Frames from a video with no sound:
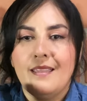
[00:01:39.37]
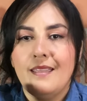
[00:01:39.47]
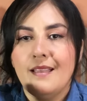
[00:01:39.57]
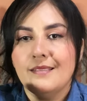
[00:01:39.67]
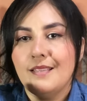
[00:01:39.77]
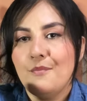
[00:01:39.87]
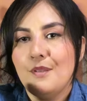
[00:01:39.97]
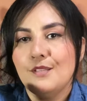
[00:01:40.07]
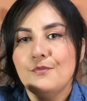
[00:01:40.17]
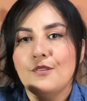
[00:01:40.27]
Y
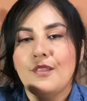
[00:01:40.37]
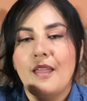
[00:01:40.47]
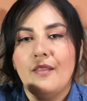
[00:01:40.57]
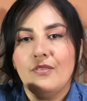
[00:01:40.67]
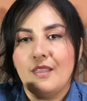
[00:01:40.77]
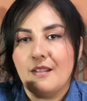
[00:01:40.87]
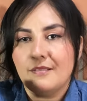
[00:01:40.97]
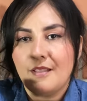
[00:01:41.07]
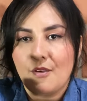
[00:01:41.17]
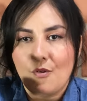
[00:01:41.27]
asimismo te
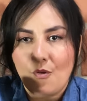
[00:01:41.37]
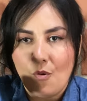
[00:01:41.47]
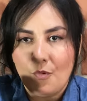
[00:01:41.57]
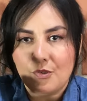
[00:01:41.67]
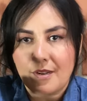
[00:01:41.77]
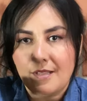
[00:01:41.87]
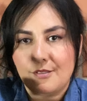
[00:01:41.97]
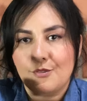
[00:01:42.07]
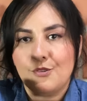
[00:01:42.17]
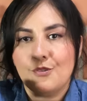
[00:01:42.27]
enteras de cómo
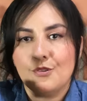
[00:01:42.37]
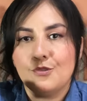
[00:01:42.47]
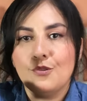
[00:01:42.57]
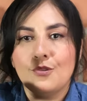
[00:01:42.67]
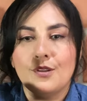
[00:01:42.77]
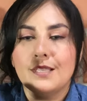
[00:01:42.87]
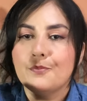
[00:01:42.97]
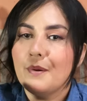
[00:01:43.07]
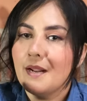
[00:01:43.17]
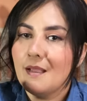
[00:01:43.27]
realizo yo los tutores
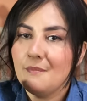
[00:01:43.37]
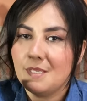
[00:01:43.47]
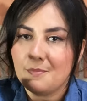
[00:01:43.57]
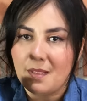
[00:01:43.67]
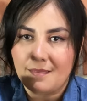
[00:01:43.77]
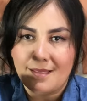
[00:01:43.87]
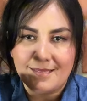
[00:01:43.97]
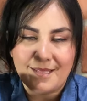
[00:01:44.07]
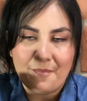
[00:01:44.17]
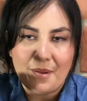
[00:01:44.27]
para mis
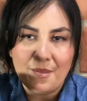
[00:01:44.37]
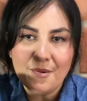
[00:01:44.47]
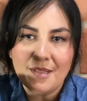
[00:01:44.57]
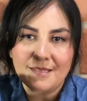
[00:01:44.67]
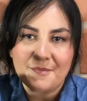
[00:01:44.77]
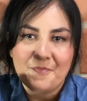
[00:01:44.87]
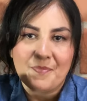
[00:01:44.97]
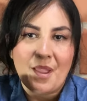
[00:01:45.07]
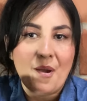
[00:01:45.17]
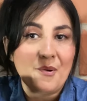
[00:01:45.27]
plantas trepadoras.
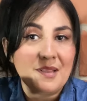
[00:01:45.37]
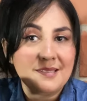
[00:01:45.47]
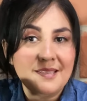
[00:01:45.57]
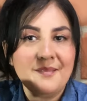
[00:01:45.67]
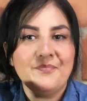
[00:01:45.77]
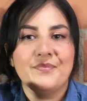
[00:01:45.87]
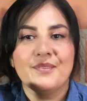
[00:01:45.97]
Ahora sí,